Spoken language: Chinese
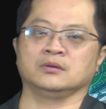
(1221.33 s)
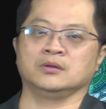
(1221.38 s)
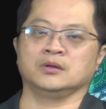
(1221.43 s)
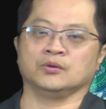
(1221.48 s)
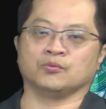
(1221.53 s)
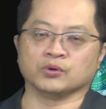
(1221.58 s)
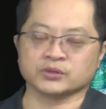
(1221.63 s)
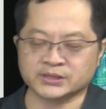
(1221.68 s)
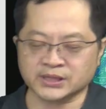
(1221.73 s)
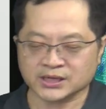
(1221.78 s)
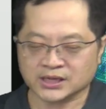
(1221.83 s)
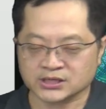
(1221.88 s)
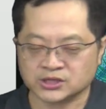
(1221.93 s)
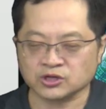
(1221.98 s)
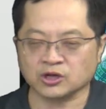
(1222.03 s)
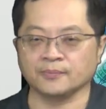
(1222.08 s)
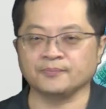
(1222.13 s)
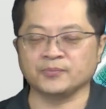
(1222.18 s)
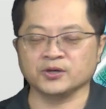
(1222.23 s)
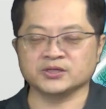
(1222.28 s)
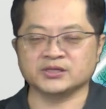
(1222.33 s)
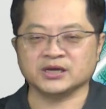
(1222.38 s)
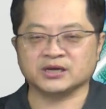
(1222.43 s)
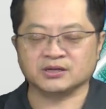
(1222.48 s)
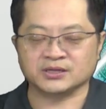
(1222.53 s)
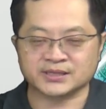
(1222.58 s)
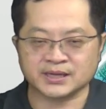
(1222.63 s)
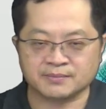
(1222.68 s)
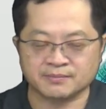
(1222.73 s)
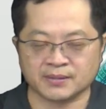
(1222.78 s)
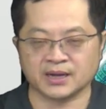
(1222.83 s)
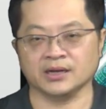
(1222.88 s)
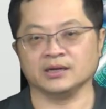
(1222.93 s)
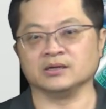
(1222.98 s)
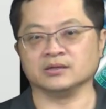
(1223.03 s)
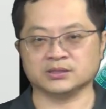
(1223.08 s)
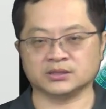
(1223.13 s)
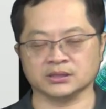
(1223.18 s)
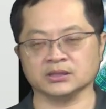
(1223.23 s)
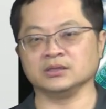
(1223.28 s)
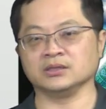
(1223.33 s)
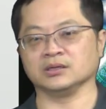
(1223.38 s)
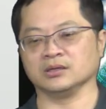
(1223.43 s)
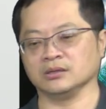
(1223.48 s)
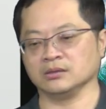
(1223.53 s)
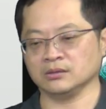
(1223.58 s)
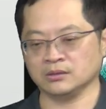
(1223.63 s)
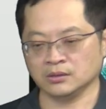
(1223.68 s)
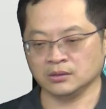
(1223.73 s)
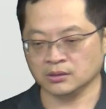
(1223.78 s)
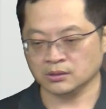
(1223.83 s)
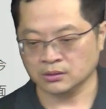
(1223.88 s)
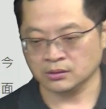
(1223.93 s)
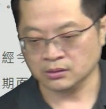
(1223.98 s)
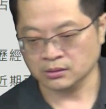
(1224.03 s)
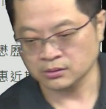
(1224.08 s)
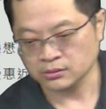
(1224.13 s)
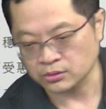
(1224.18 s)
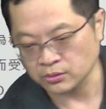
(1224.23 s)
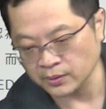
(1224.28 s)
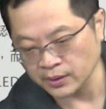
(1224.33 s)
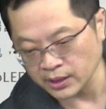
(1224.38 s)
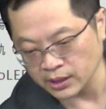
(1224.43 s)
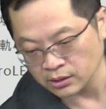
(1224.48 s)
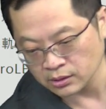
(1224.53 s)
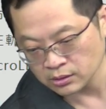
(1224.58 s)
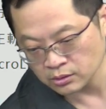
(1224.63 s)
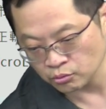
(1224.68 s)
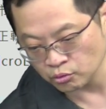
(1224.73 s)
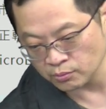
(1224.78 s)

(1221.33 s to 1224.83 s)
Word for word: 我这个时候不会叫你再买了，真的，对不对？我